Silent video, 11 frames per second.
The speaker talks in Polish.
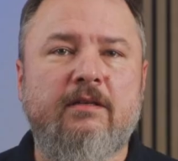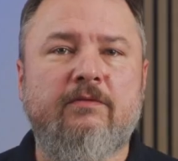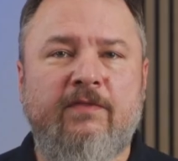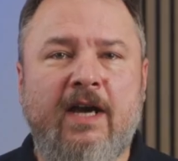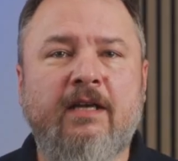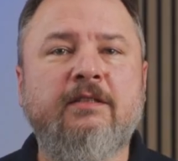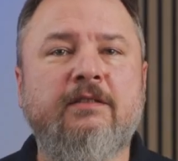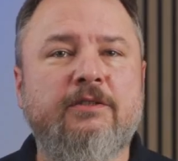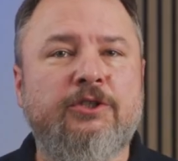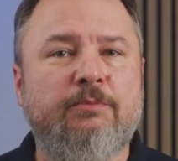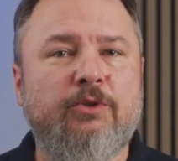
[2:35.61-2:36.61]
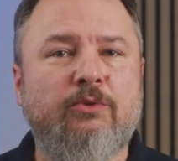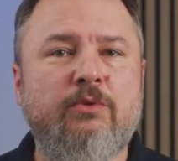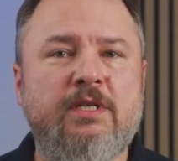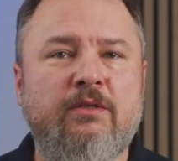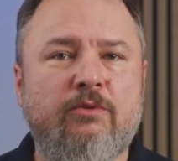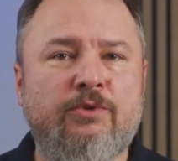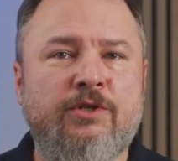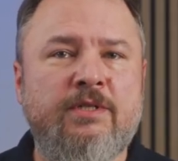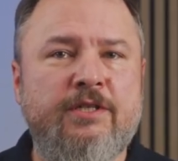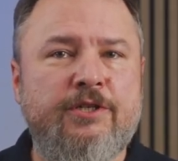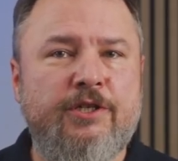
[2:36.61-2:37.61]
Fakt, że producent
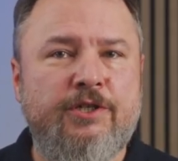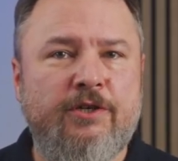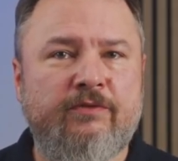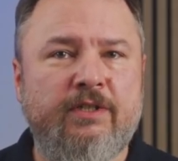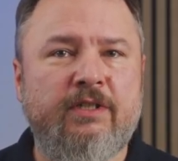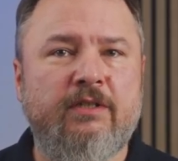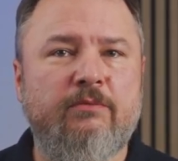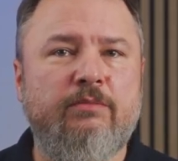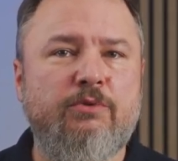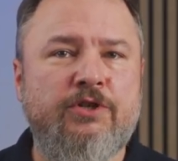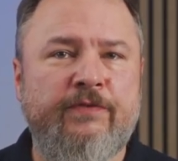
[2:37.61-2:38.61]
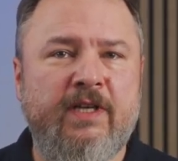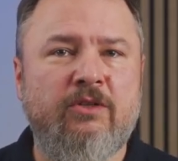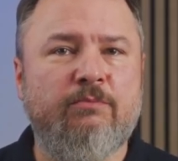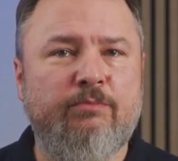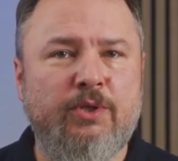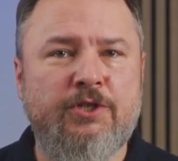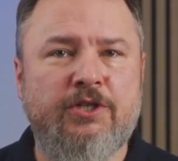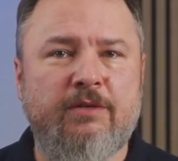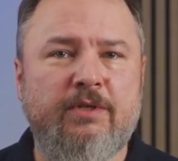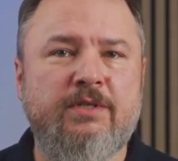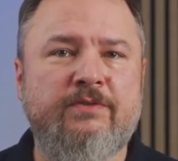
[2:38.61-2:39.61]
urządzeń sieciowych był świadom
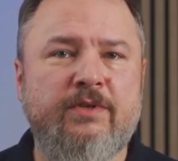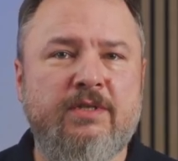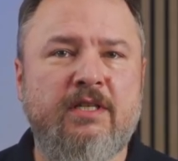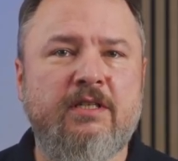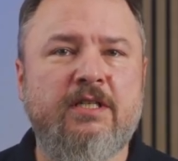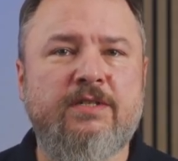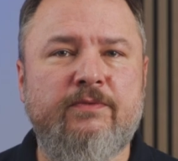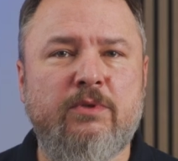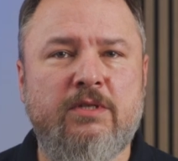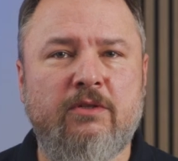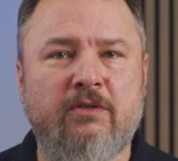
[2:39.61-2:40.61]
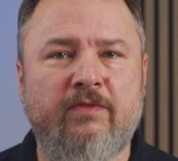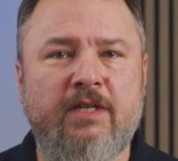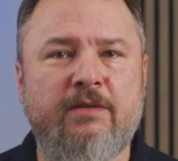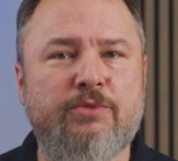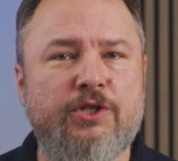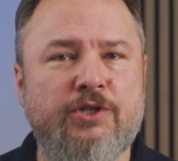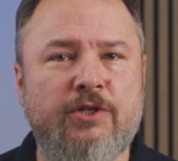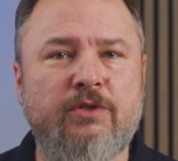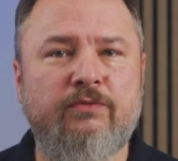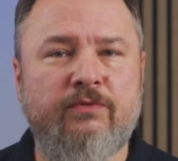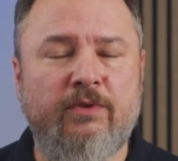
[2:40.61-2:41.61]
potrzeb związanych z funkcjonowaniem
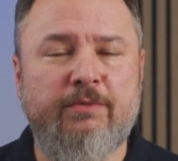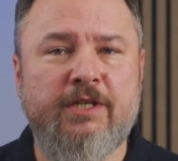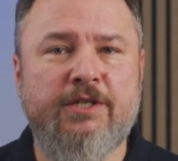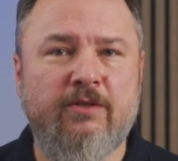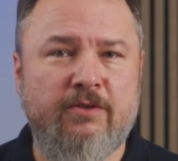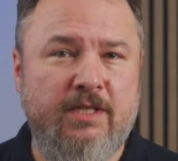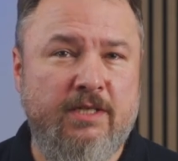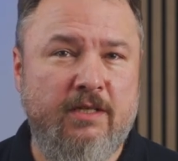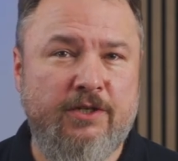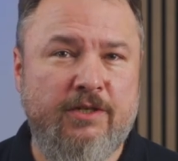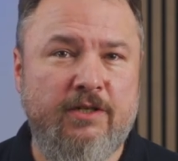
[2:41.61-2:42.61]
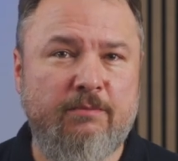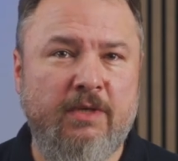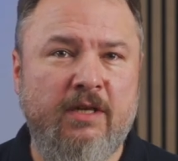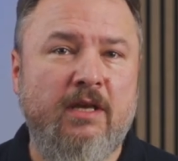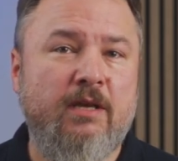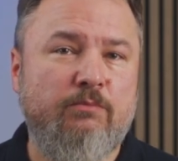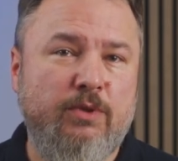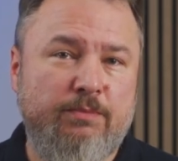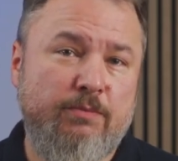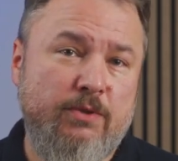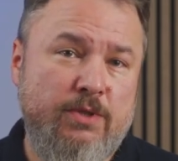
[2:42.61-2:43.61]
przyrządów w obiekcie logistycznym, bo
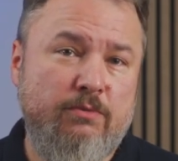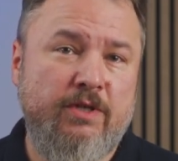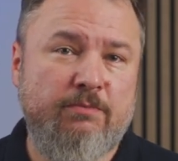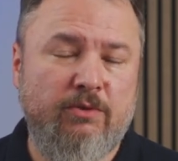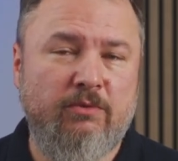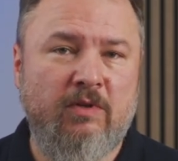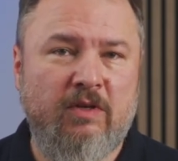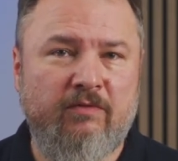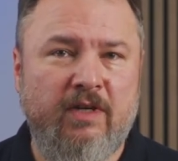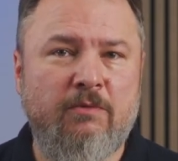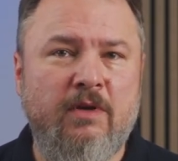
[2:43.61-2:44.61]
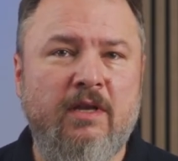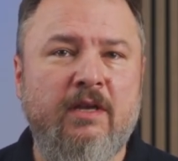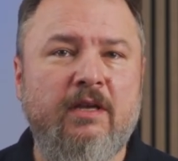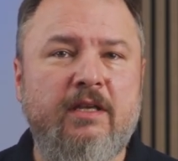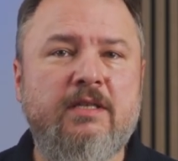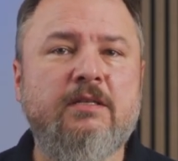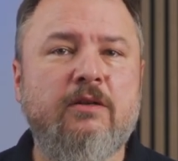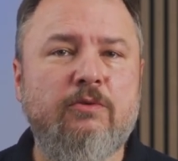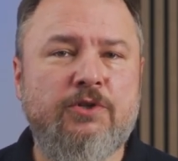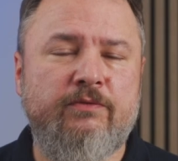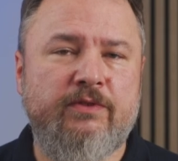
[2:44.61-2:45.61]
po prostu je produkował, jest
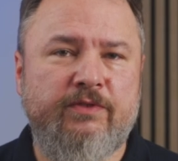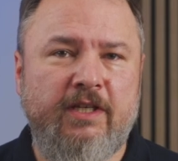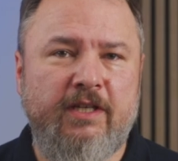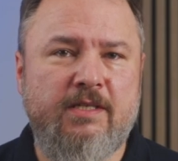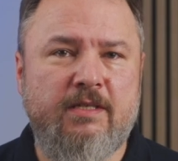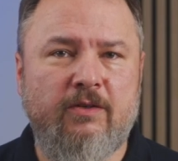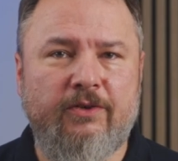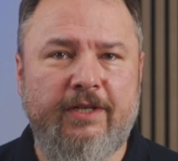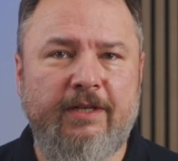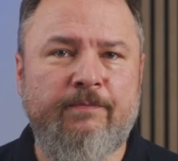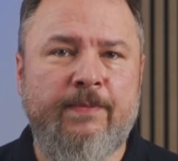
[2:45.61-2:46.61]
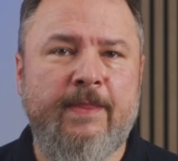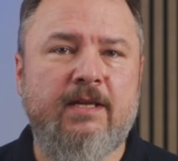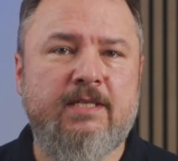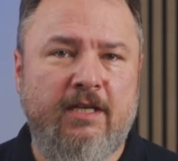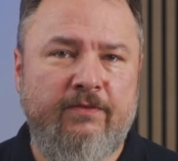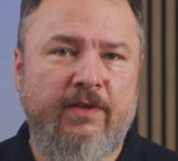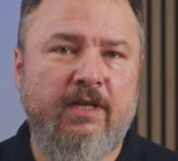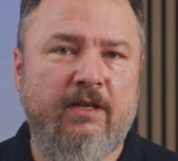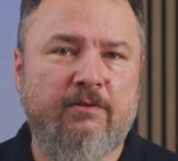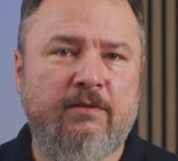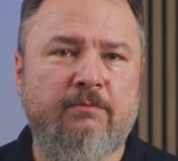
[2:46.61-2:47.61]
kluczowy w tej historii. Za
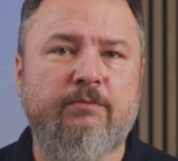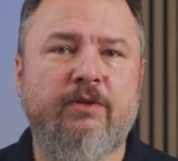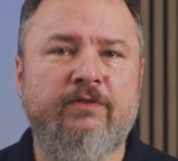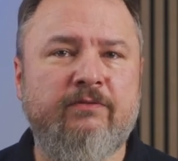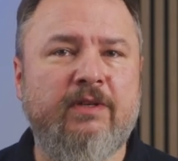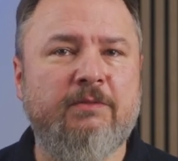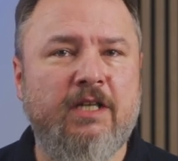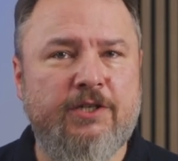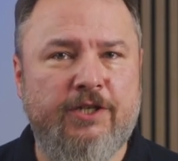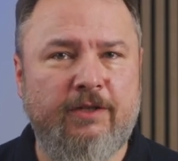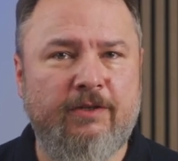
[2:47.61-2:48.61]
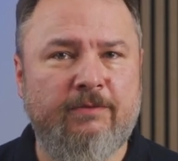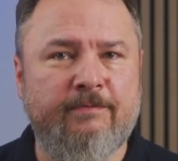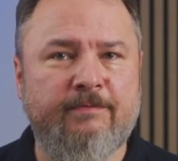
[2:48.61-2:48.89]
chwilę powiem Wam dlaczego.